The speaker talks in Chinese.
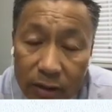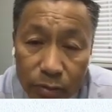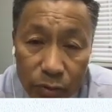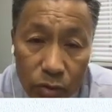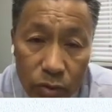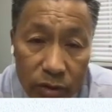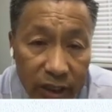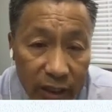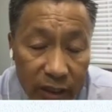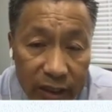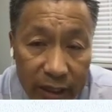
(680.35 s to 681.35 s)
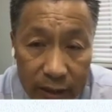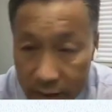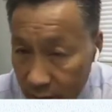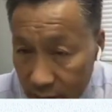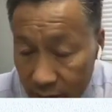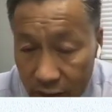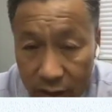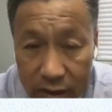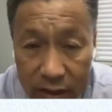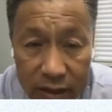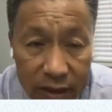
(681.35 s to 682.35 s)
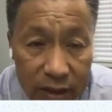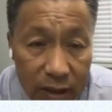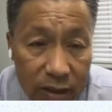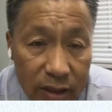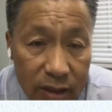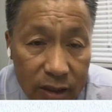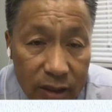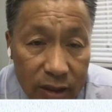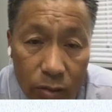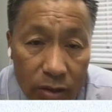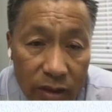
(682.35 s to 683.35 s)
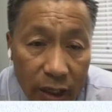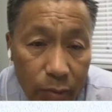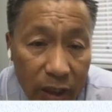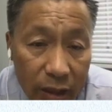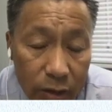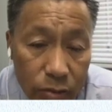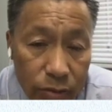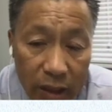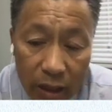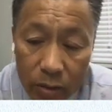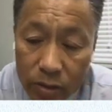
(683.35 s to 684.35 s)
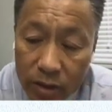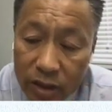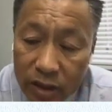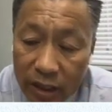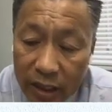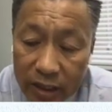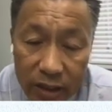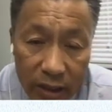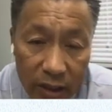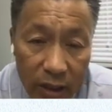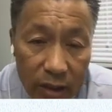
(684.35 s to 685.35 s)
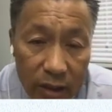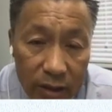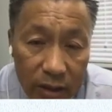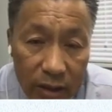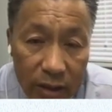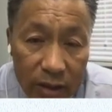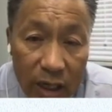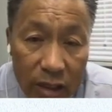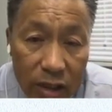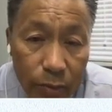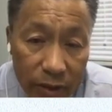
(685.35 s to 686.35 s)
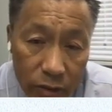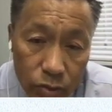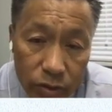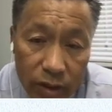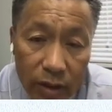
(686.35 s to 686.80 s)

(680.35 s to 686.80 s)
比如说前列腺的这个一些这个 CT 啊，或者是 MR 的图像，或者其他一些呃 endoscopy 的图像。